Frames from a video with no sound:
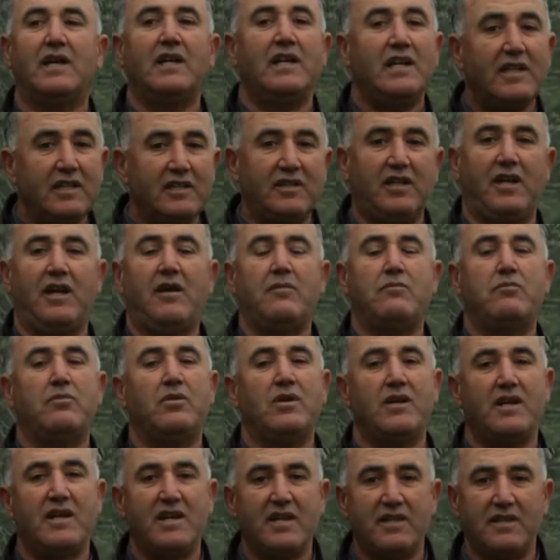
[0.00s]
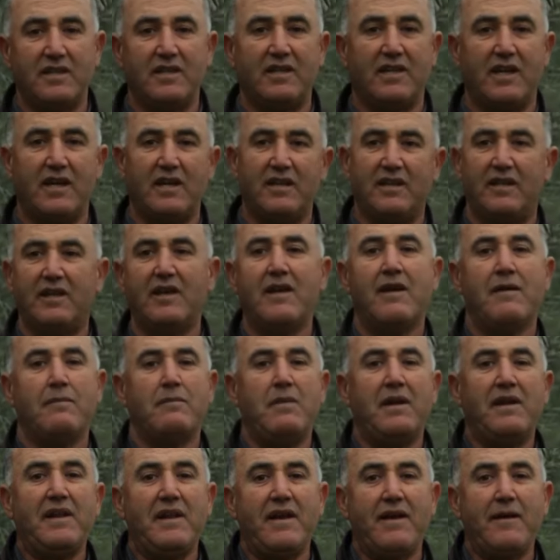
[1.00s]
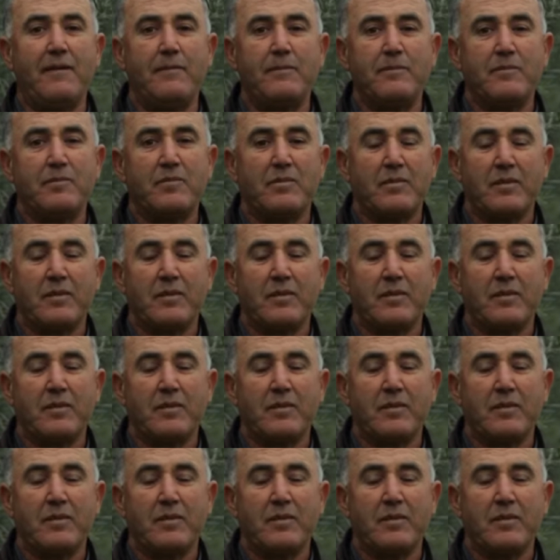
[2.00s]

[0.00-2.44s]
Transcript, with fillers: اللي تحب هذه هذه معناها